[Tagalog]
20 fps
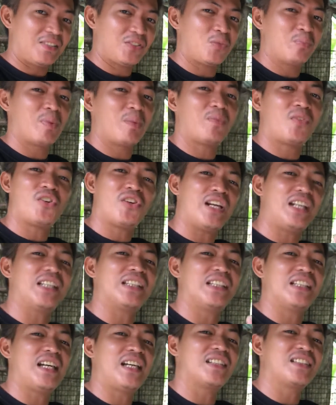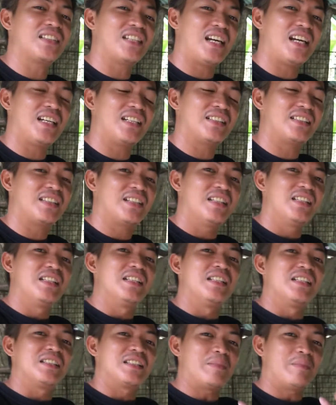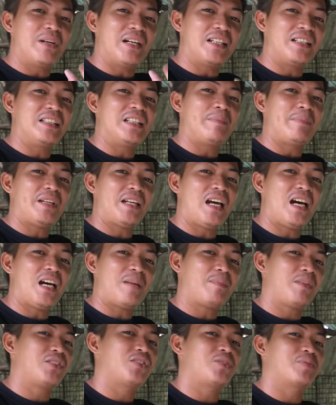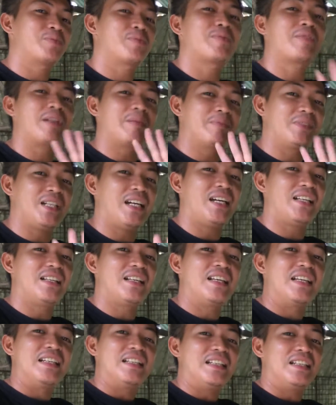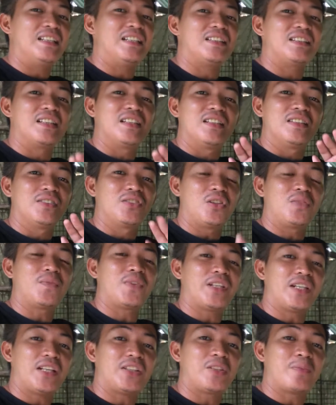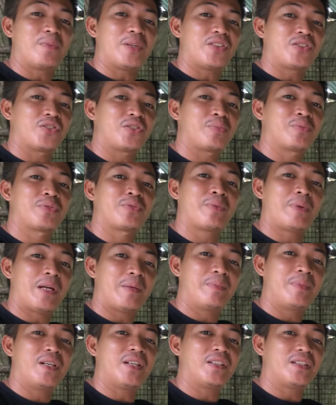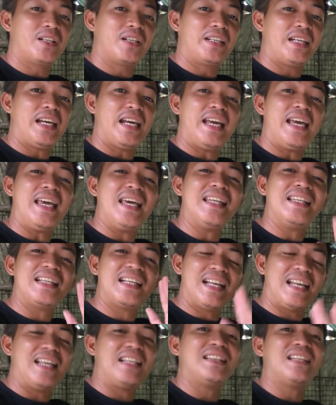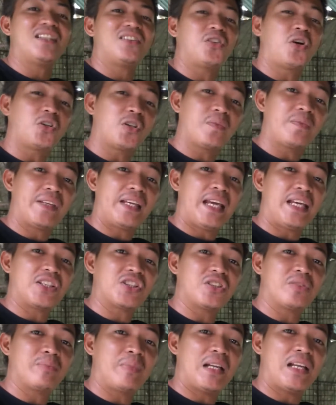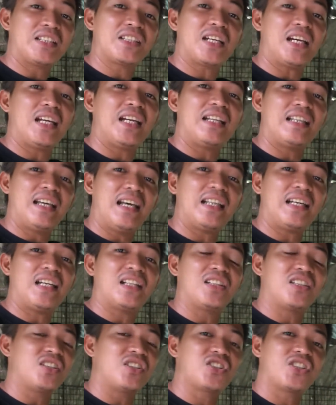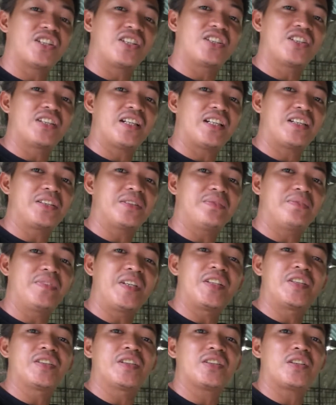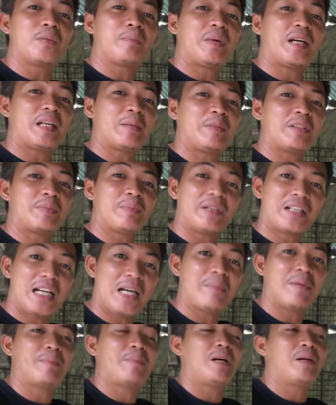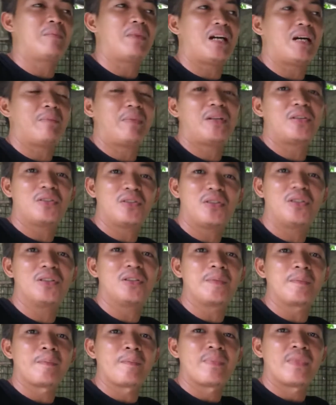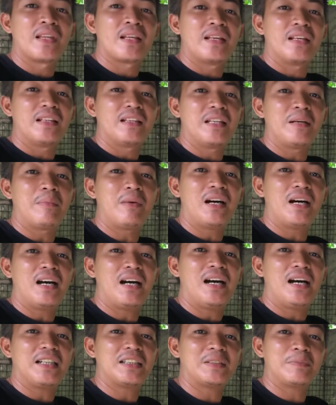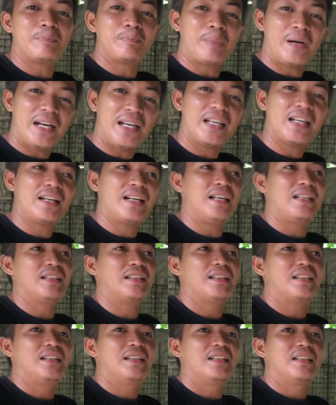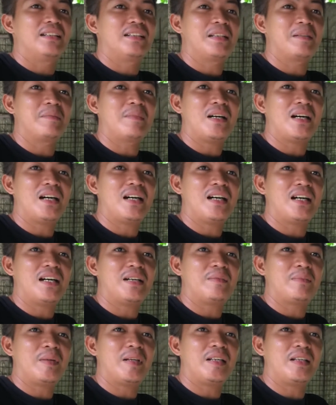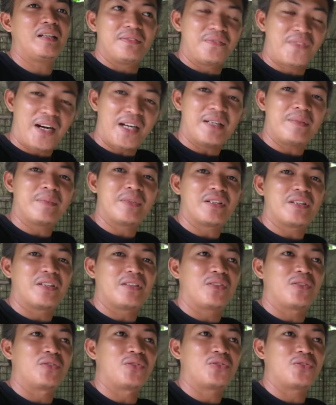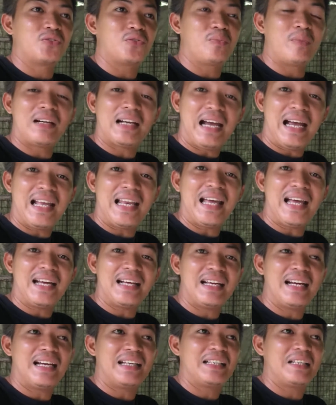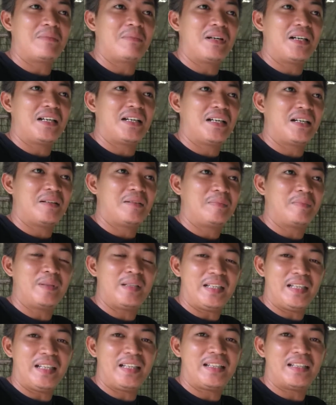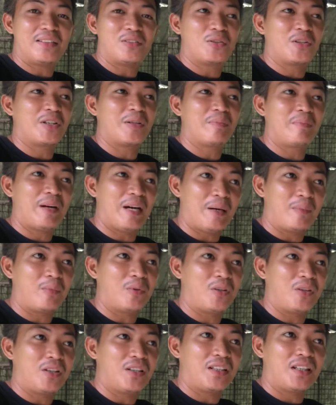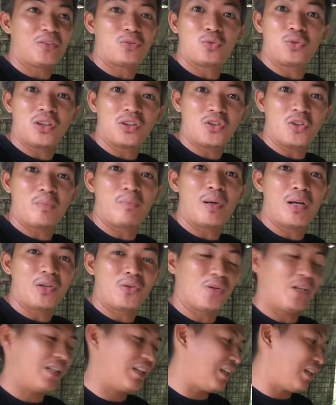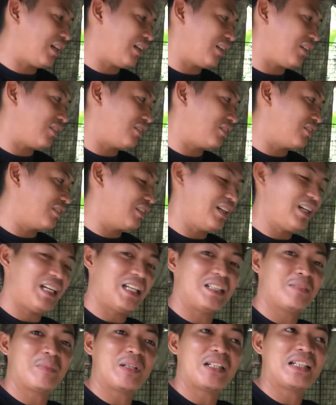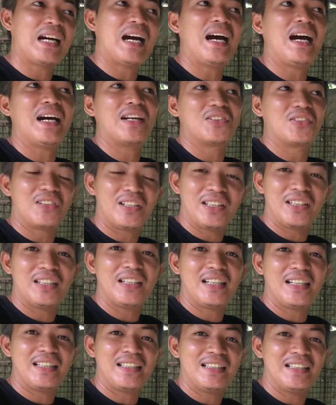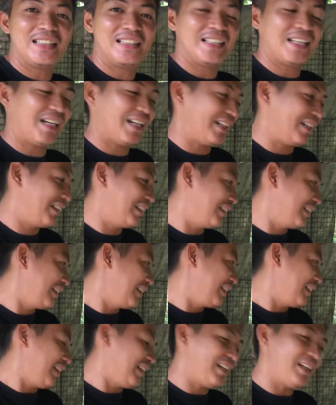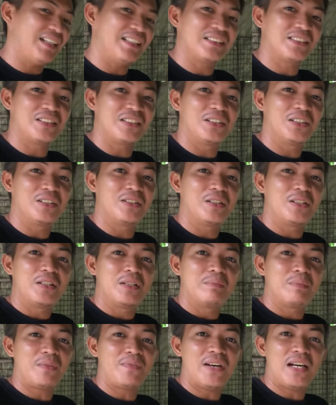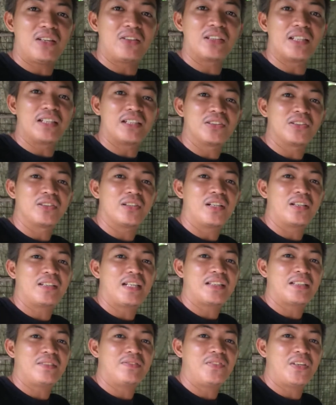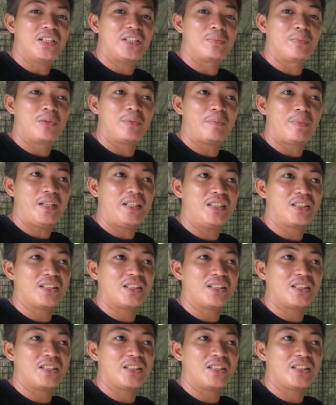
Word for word: So before anything else guys, sa mga hindi pa nakakapag-subscribe dyan, is don't forget to press the subscribe button and click that notification bell at saka i-like and share nyo na rin yung video na to para mas marami pang makapanood ng mga aspirant na mga may farmer o gustong mag-alaga ng mga biik or baboy. Na tulad ko, baguhan lang ako at magkakaroon kayo ng idea. Ayan, so, pa-follow na rin yung ano natin Facebook page.